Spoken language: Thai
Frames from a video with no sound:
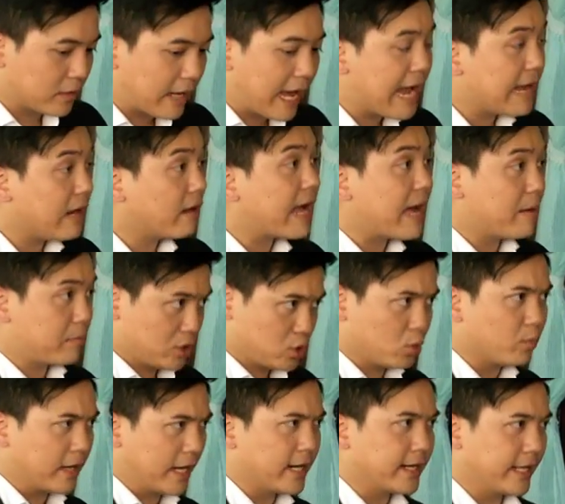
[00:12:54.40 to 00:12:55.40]
สุดท้ายแล้วการประ
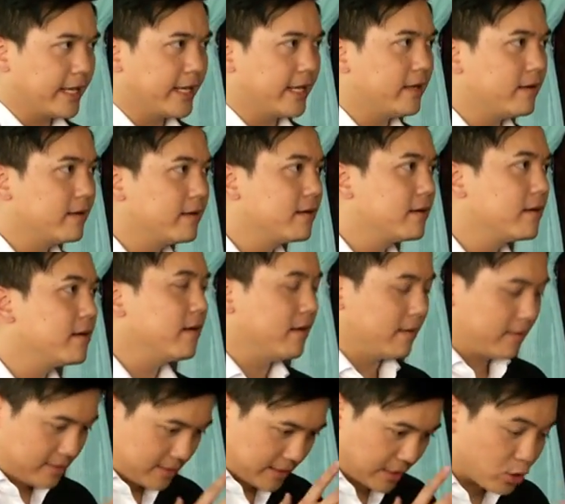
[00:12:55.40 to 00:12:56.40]
ชุมครั้งนี้
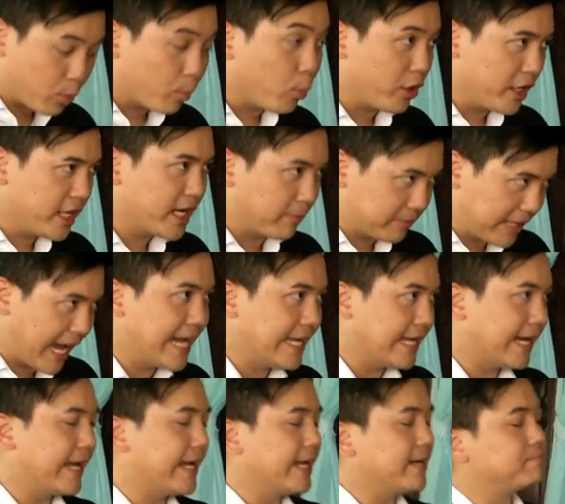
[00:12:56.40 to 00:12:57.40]
จะส่งผลดีกับไทย
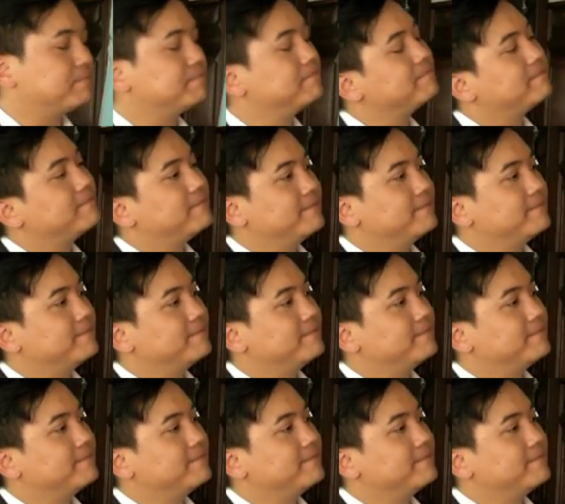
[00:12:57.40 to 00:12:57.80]
ยังไงครับ